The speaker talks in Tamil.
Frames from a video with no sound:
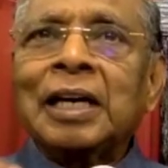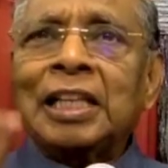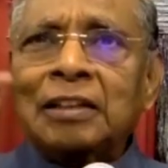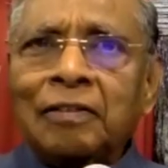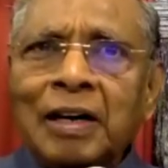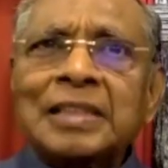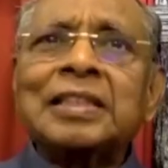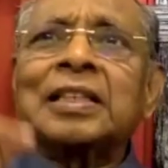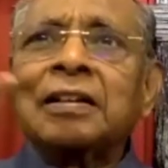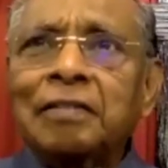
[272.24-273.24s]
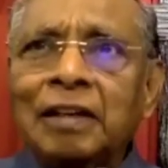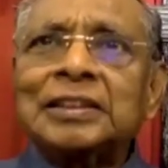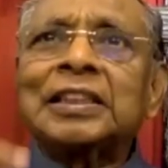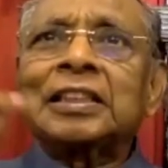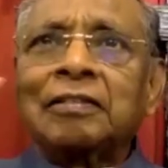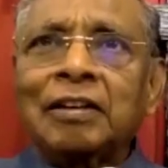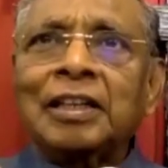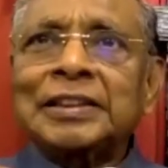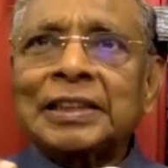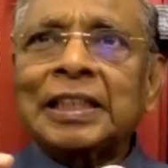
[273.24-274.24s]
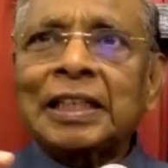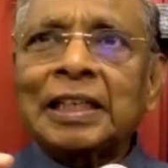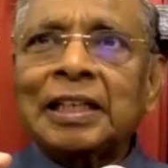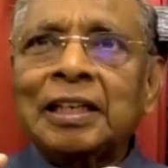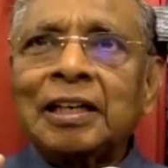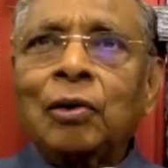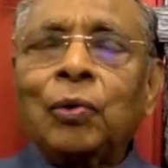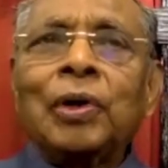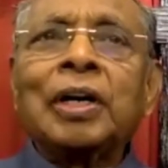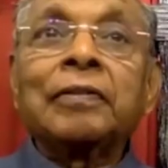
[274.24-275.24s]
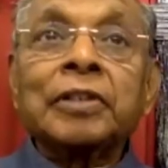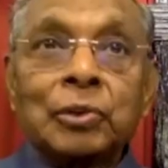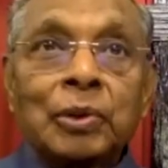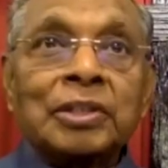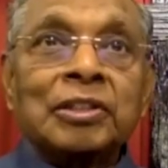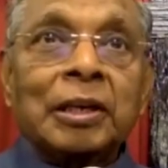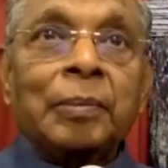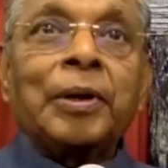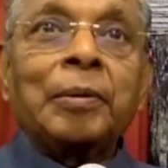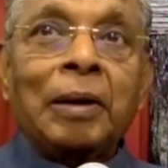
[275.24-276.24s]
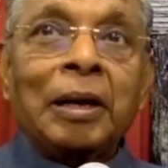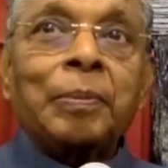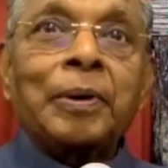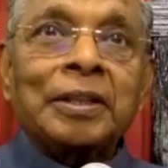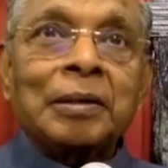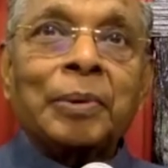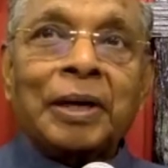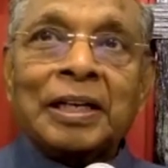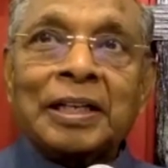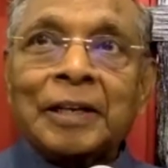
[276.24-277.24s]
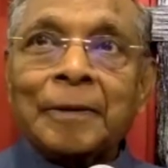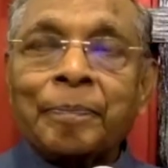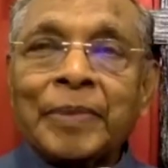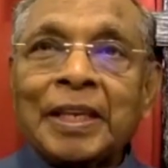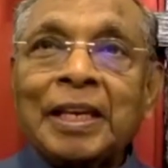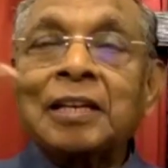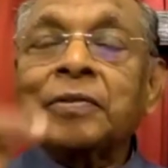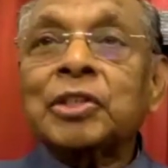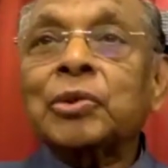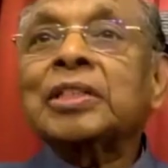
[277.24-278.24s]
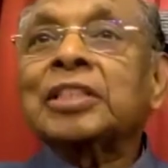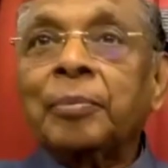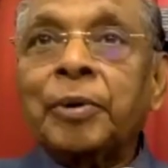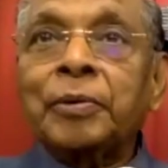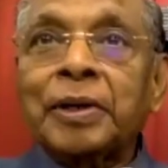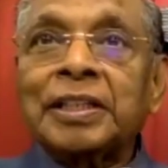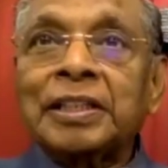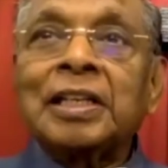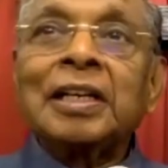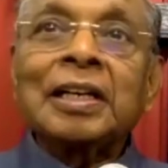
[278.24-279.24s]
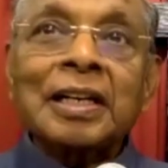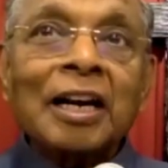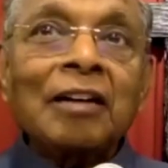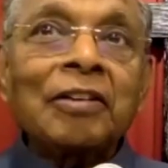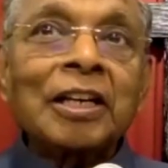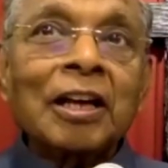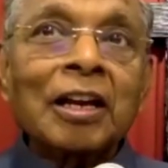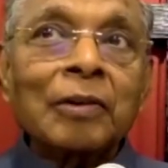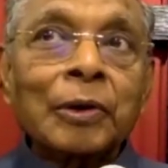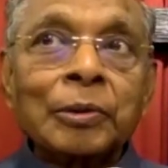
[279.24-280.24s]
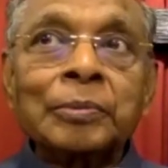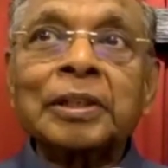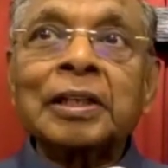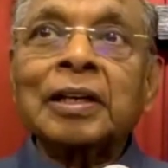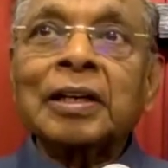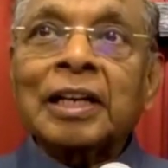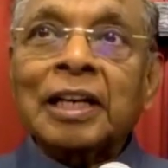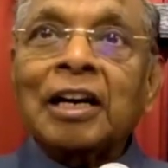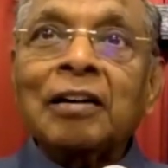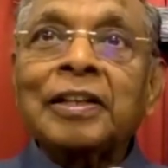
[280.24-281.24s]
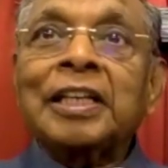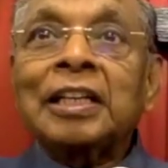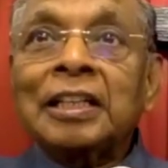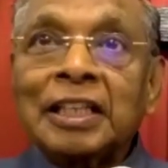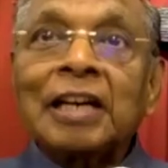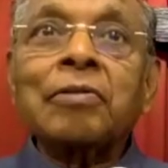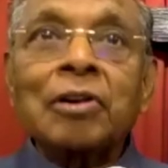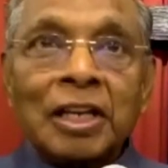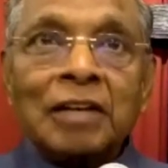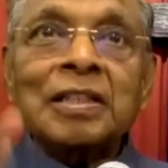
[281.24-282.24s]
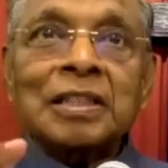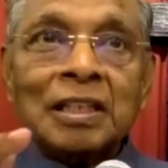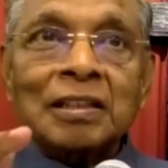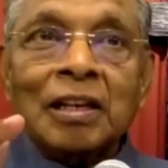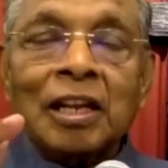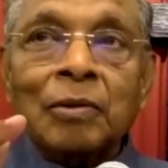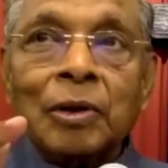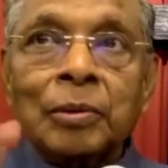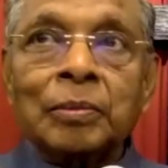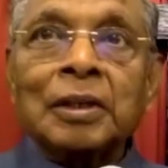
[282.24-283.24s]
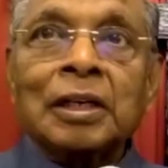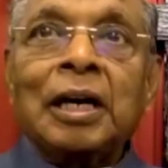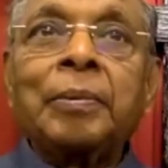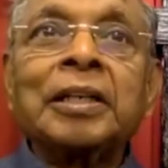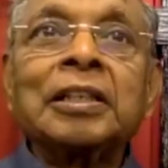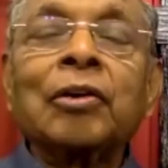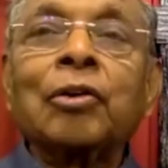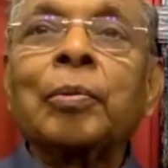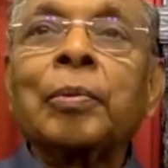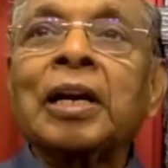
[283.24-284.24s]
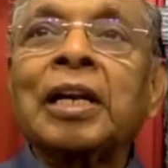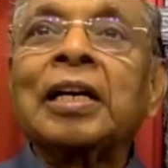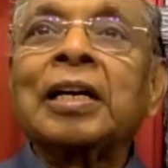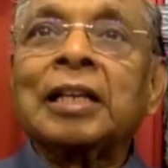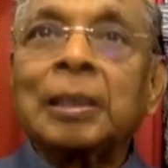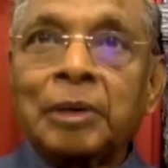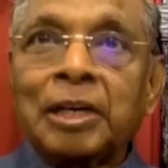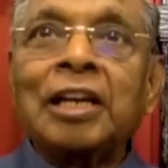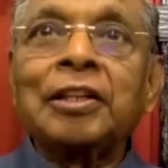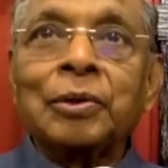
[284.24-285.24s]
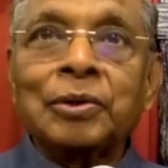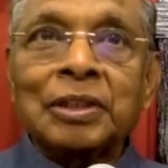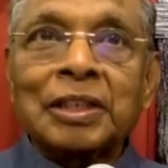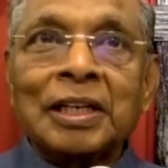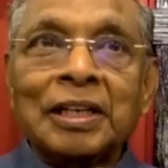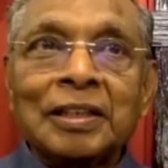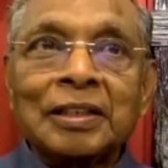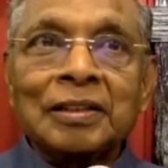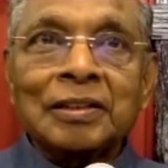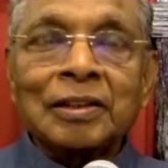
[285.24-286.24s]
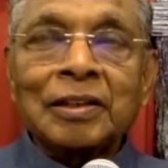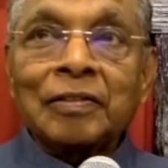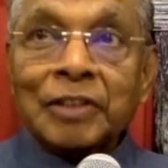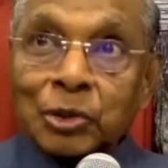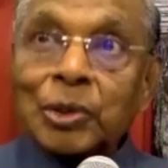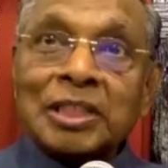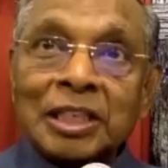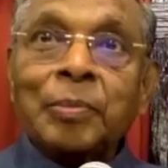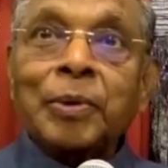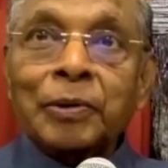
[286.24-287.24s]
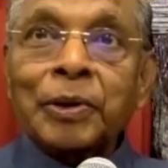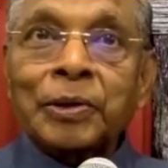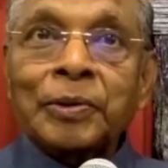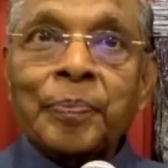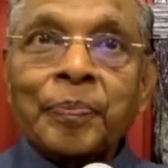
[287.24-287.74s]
அதை வாசிக்க வாசிக்க வாசிக்க உங்கள் விசுவாசம் எப்படி பலப்படுதுன்னு பாருங்கள் ஏன்னா விசுவாசம் எப்படி வருது கேள்வியினால் வரும் கேள்வி தேவனுடைய வசனத்தினால் வரும் அப்படின்னு தான் ரோமரில் நமக்கு எழுதி கொடுத்துருக்காரு விசுவாசம் எப்படி வரும்